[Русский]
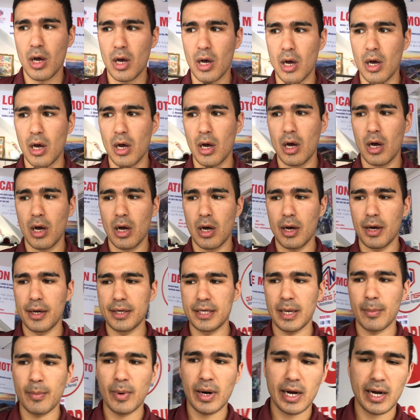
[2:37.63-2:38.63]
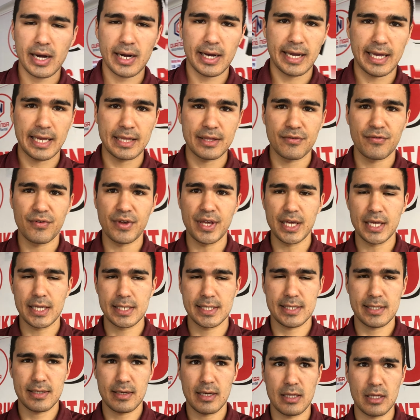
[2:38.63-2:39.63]
э, Yamaha
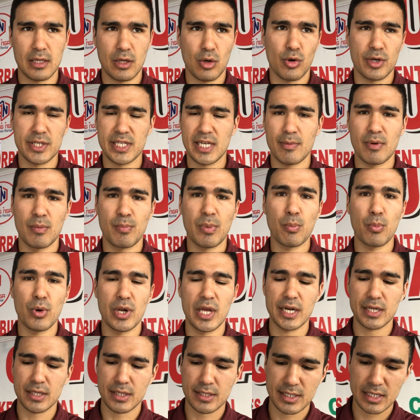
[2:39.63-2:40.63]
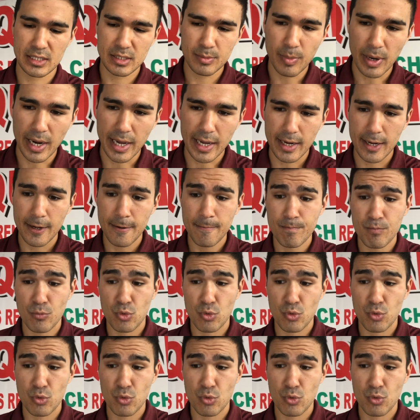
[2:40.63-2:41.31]
NVX, это такой самый популярный здесь байк,